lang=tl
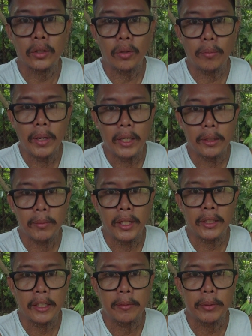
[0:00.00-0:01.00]
So, bakit ba
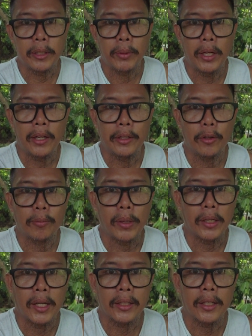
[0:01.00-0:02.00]
natin pinipili yung
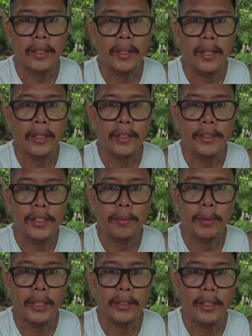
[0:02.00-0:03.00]
palkata na
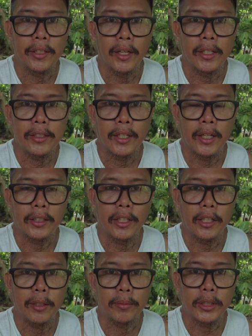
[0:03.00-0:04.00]
i-germinate din at saka
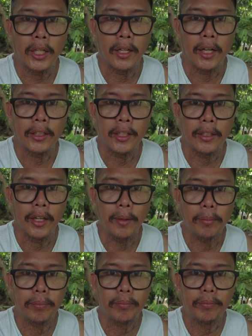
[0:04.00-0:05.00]
itanim sa ating cup?